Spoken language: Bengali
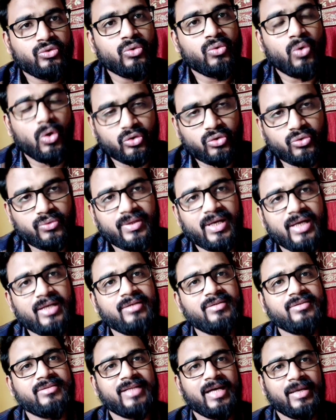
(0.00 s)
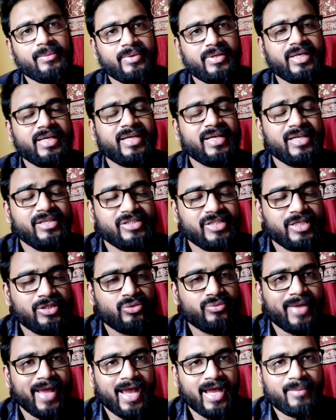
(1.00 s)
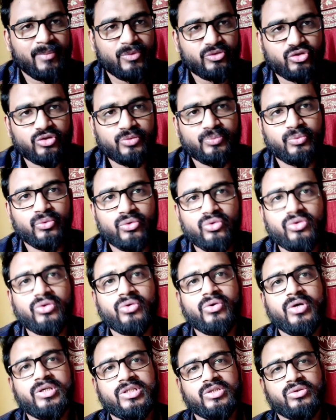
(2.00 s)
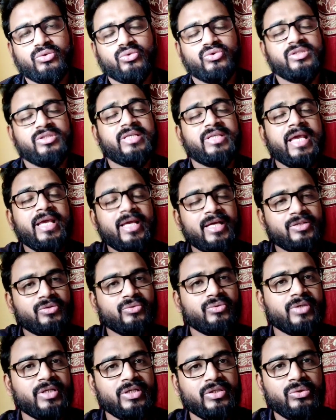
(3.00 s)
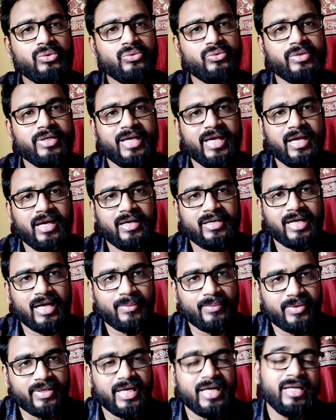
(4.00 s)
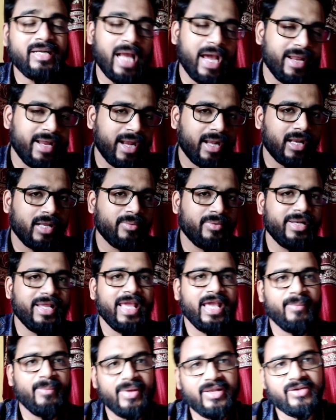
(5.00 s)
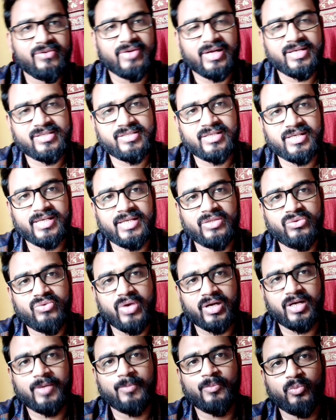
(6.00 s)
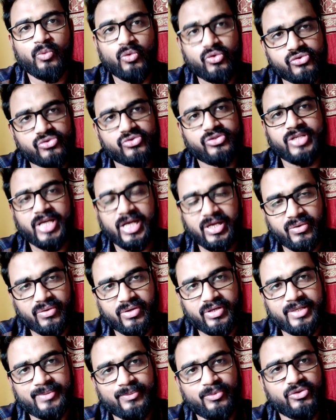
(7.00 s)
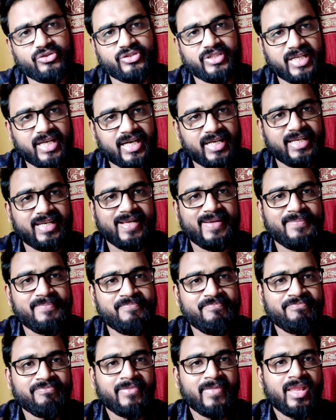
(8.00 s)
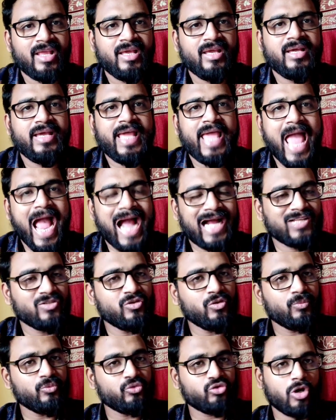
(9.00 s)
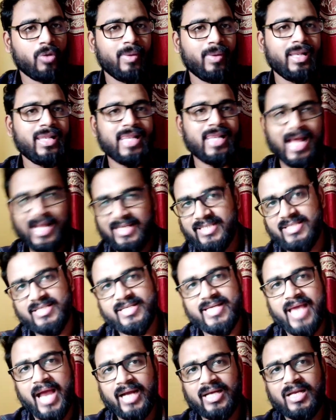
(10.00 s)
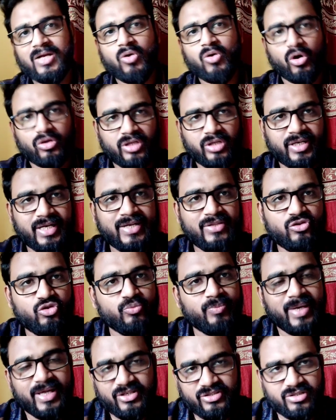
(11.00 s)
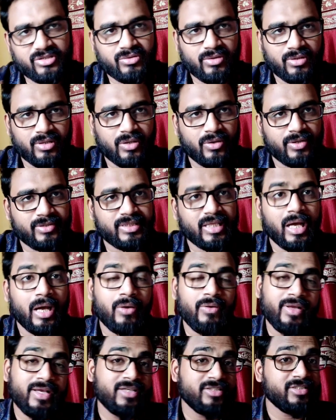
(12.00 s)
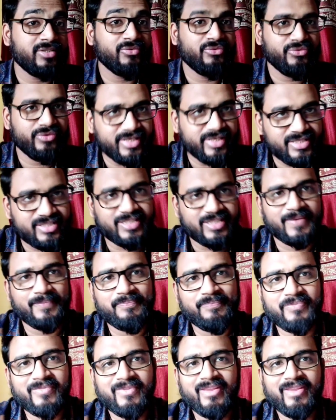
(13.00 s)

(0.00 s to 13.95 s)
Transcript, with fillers: সো গতকাল রাবণের যেহেতু এক বছর পূর্ণ হয়েছিল সেই হেতু কিন্তু রাবণের ডাইরেক্টর মানে এম এন রাজদা কিন্তু একটা পোস্ট শেয়ার করেন এবং সেখানে একদম সবার লাস্টে একটা কথা কিন্তু মেনশন করা হয় তাহলে কি সে ফিরছে